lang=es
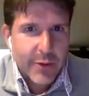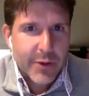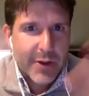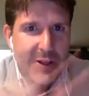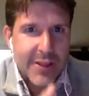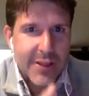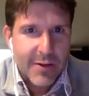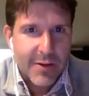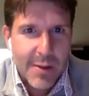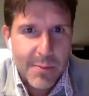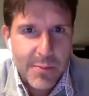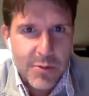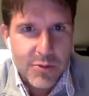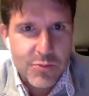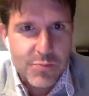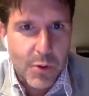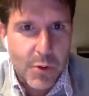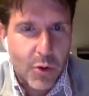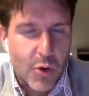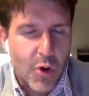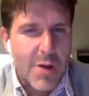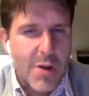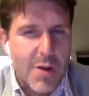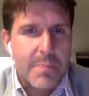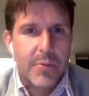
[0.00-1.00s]
ahorita hablamos un
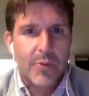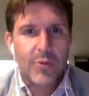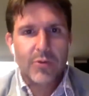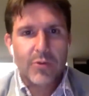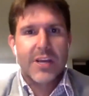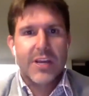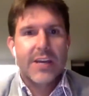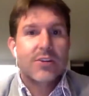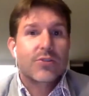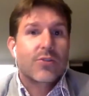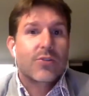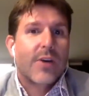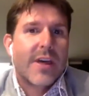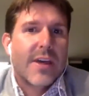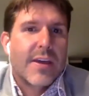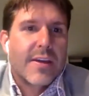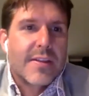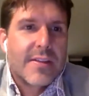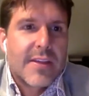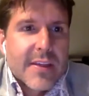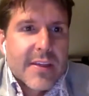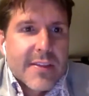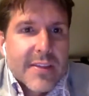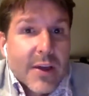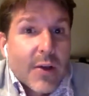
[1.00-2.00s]
poco del proceso
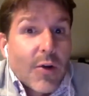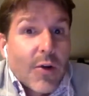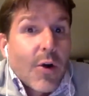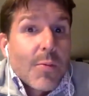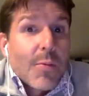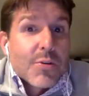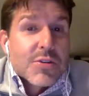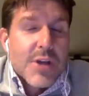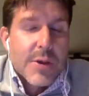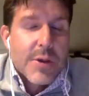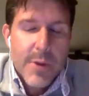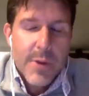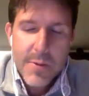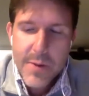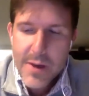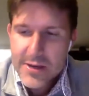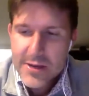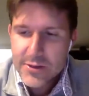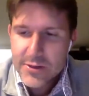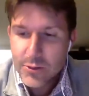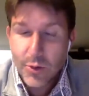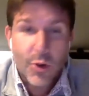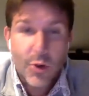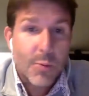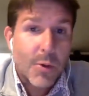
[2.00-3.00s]
de, cómo se vive
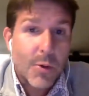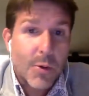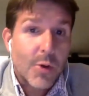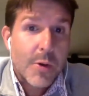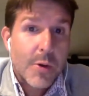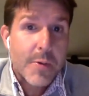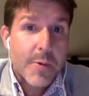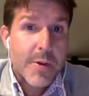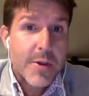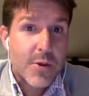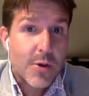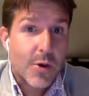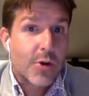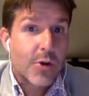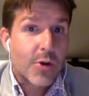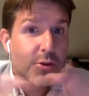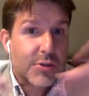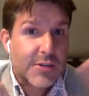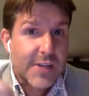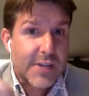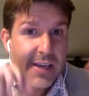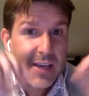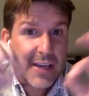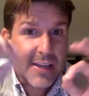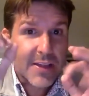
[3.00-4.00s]
esto, cómo lo viví yo, yo
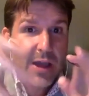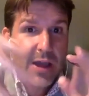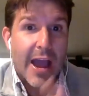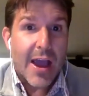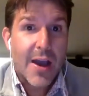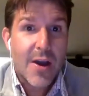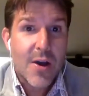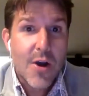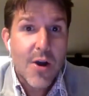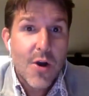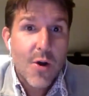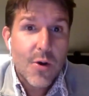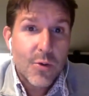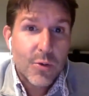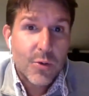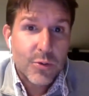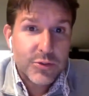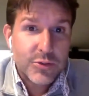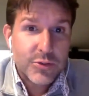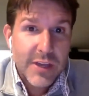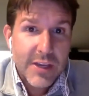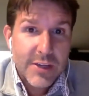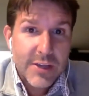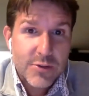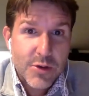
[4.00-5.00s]
sé que ya
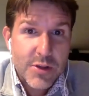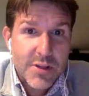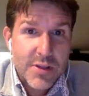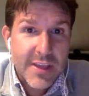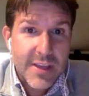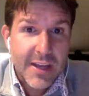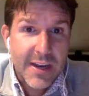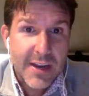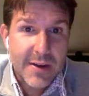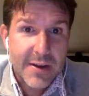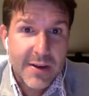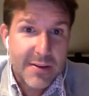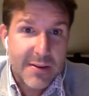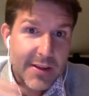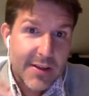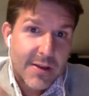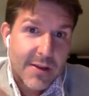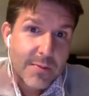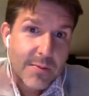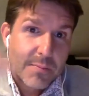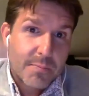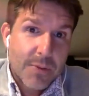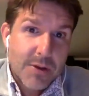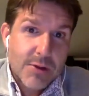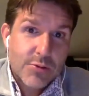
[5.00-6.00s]
ustedes hoy tienen
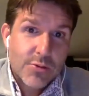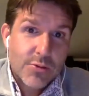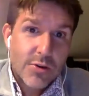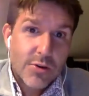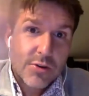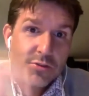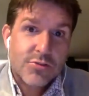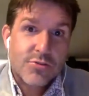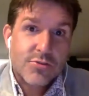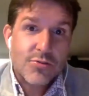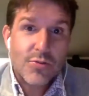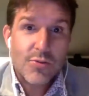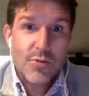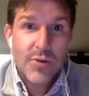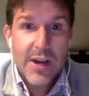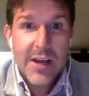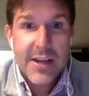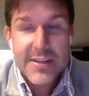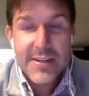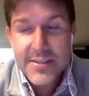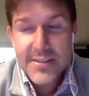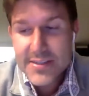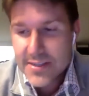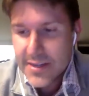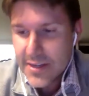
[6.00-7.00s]
pues unos,
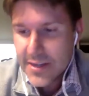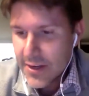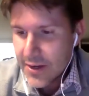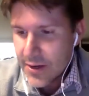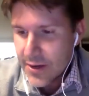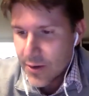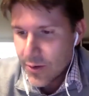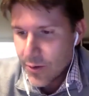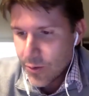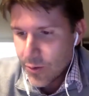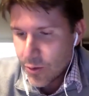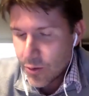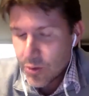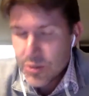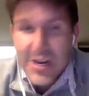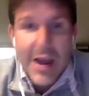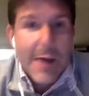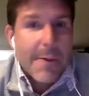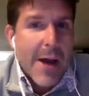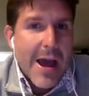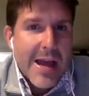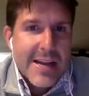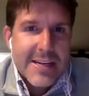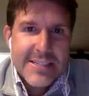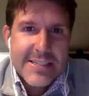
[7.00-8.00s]
unas unos
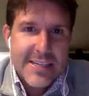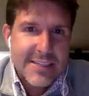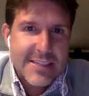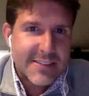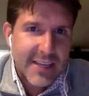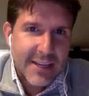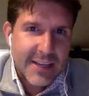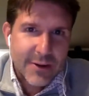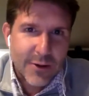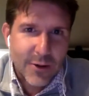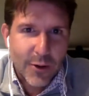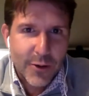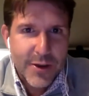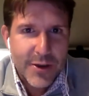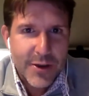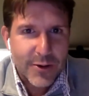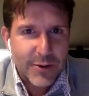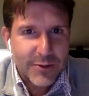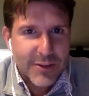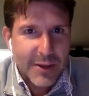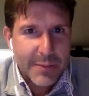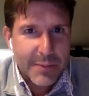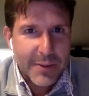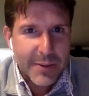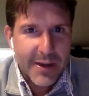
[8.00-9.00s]
avances
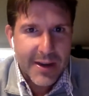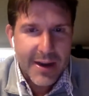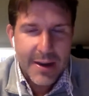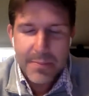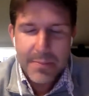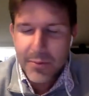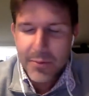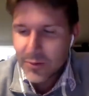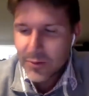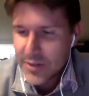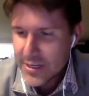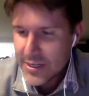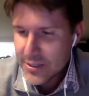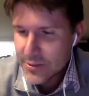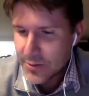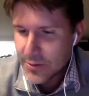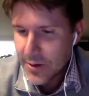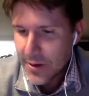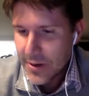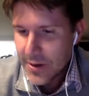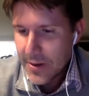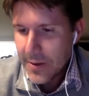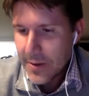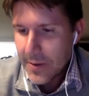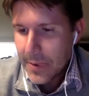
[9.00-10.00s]
tecnológicos también en el proceso,
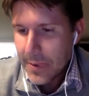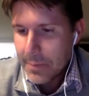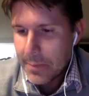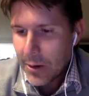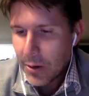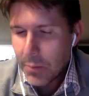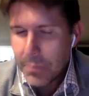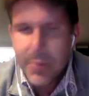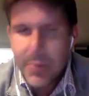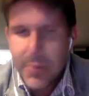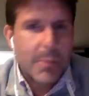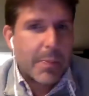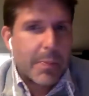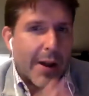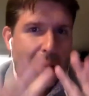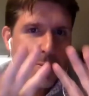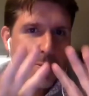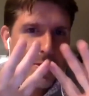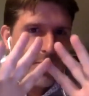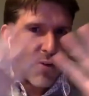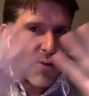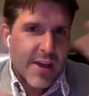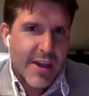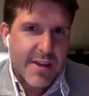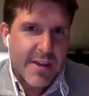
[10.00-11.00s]
pero, pero para
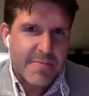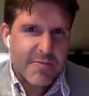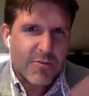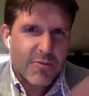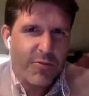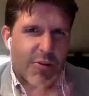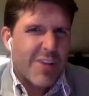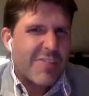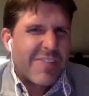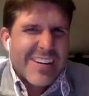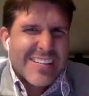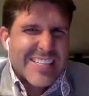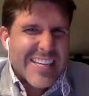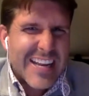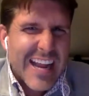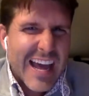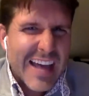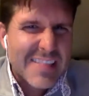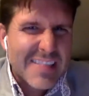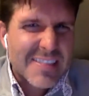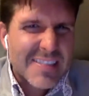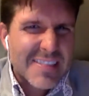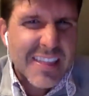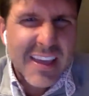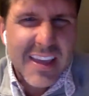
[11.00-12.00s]
mí fue, fue
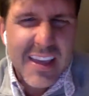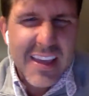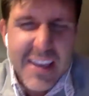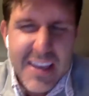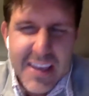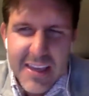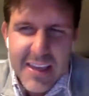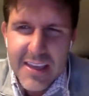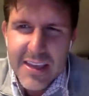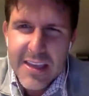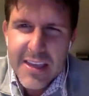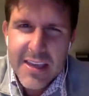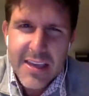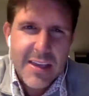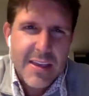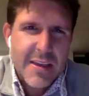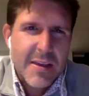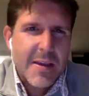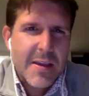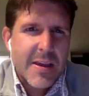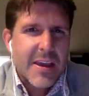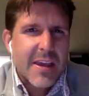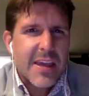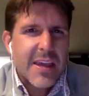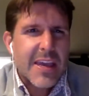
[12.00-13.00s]
fascinante y,
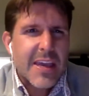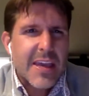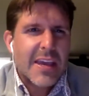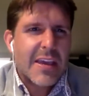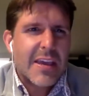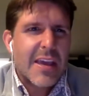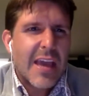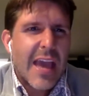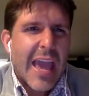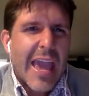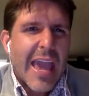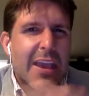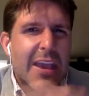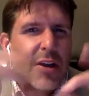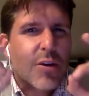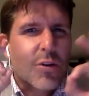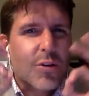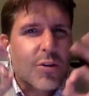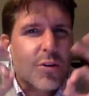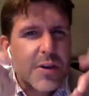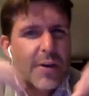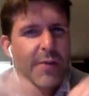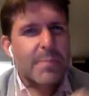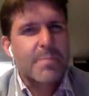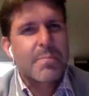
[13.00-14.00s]
e
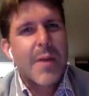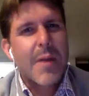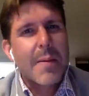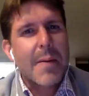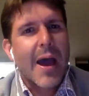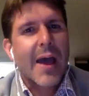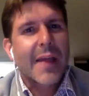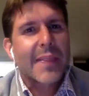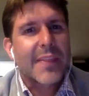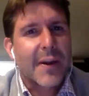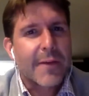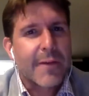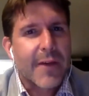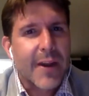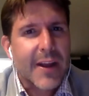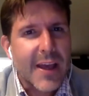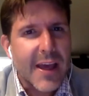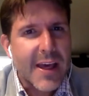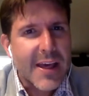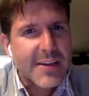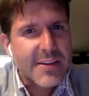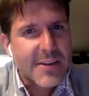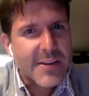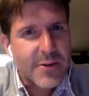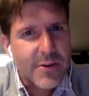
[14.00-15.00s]
inclusive me
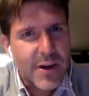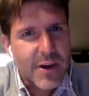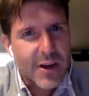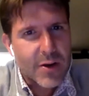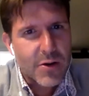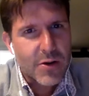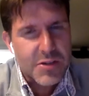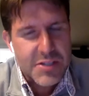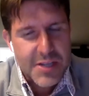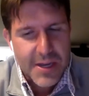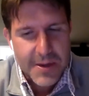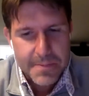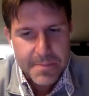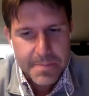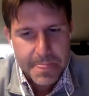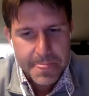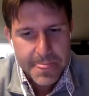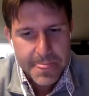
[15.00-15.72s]
atrevería a decir una cosa.